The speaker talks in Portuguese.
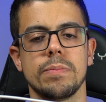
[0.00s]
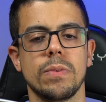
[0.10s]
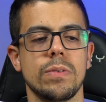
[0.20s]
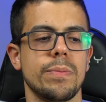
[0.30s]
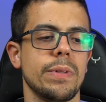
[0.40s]

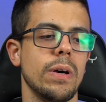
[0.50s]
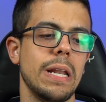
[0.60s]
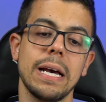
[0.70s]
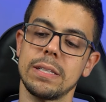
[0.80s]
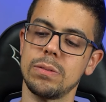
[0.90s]
Bom, vamos dar uma
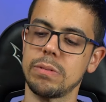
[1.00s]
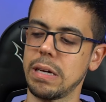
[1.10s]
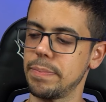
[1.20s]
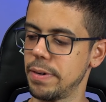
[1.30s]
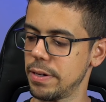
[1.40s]
olhada no
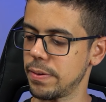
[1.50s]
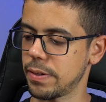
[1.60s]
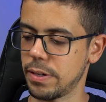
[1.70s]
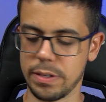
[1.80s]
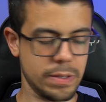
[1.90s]
tamanho
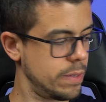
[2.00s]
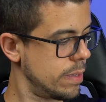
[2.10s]
aqui, ó.